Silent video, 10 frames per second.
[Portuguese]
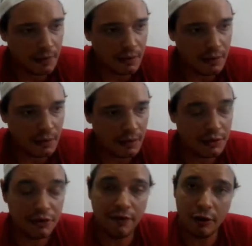E
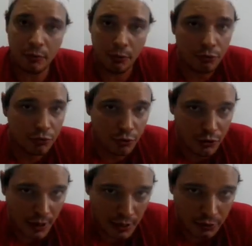eles tiveram muito
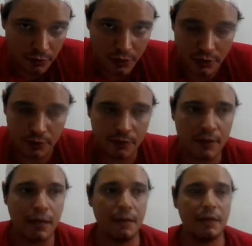sucesso nisso,
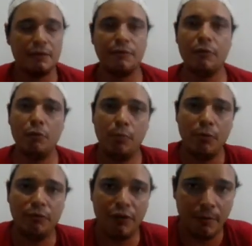tá? Eles foram o
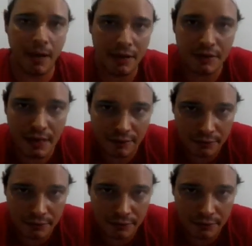povo que mais teve